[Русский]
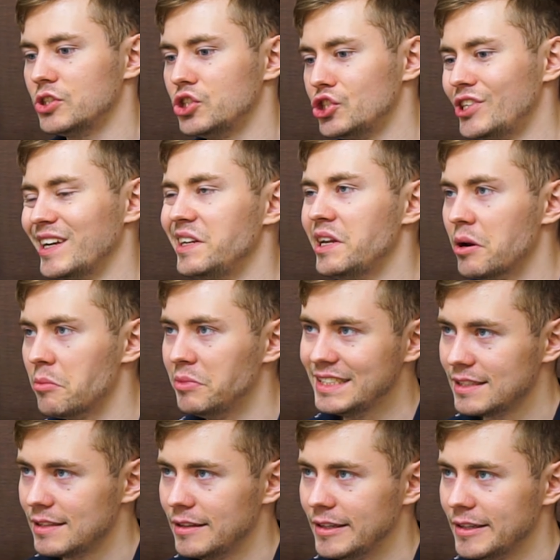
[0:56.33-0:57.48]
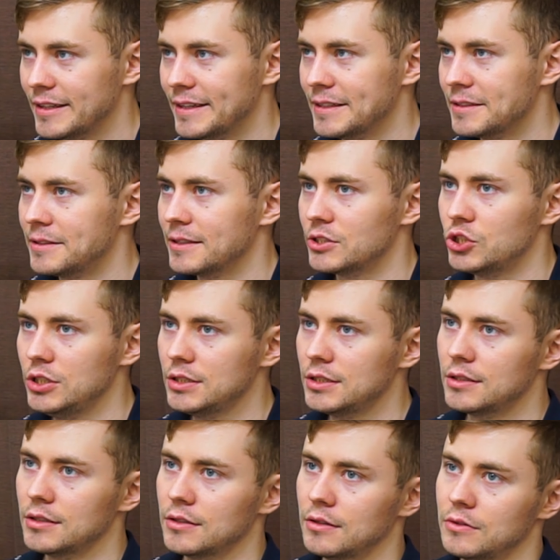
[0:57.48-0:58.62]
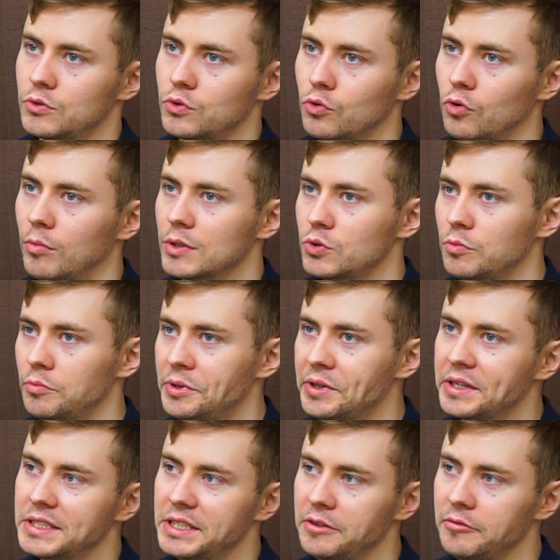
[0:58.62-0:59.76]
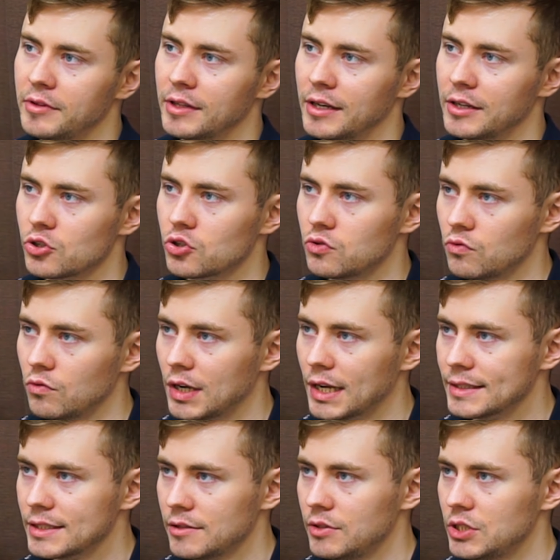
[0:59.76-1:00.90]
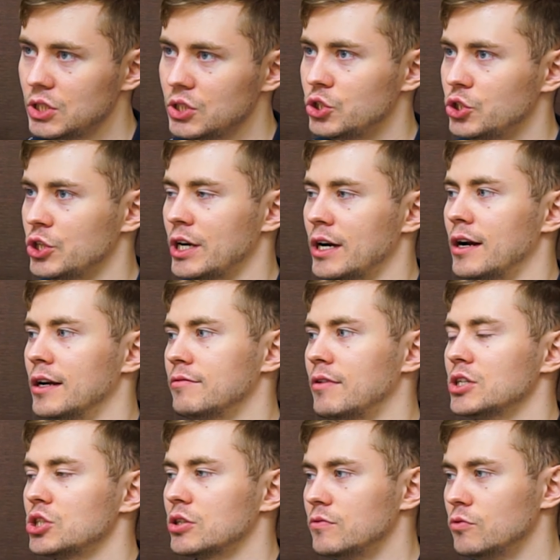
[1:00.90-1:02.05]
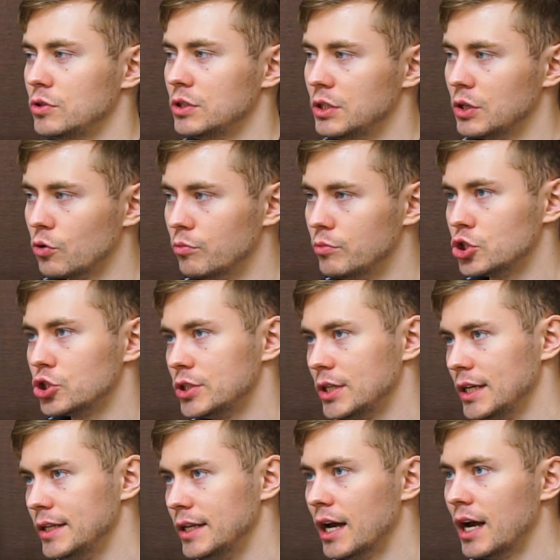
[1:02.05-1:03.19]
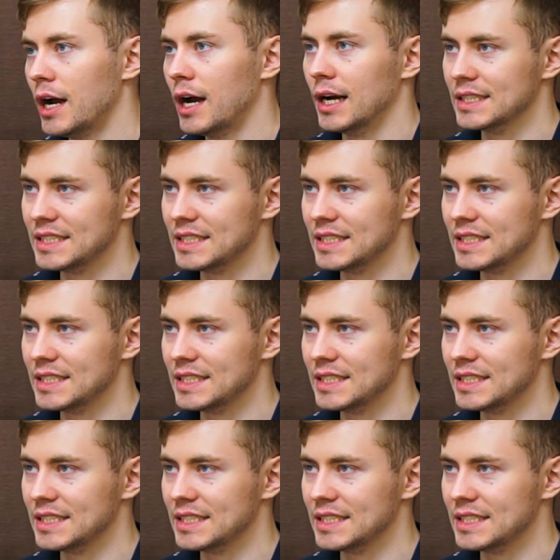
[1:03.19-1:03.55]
чтения мыслей — это чисто сугубо субъективная штука, зависящая от ваших внутренних убеждений о